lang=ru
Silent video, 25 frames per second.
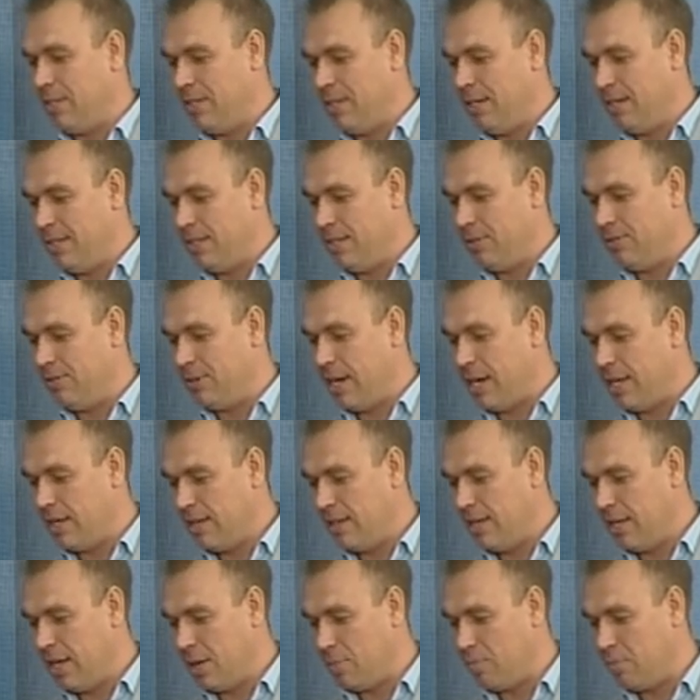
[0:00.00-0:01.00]
«Дети
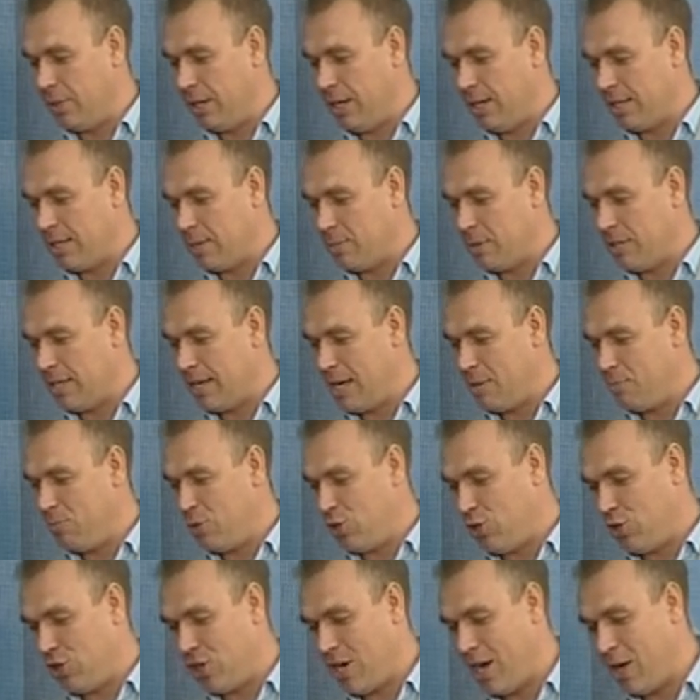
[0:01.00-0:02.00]
войны». При этом они
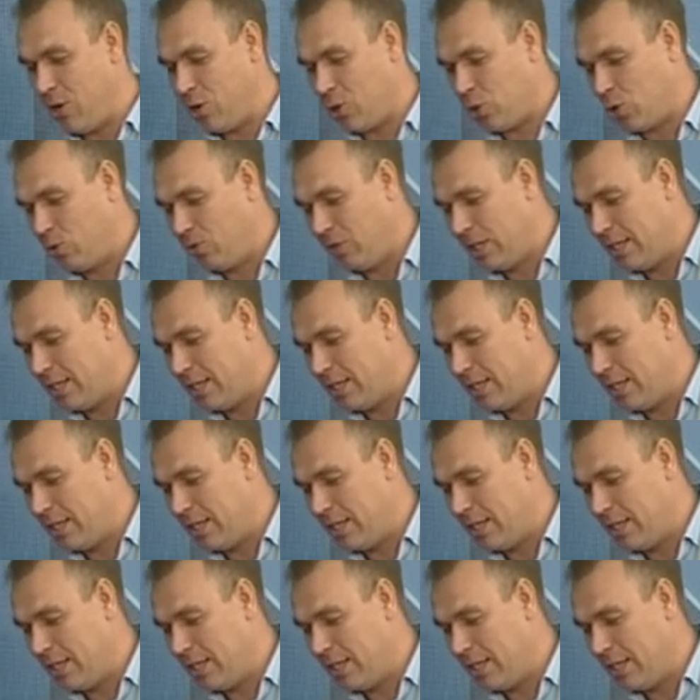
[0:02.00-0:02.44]
обещают, что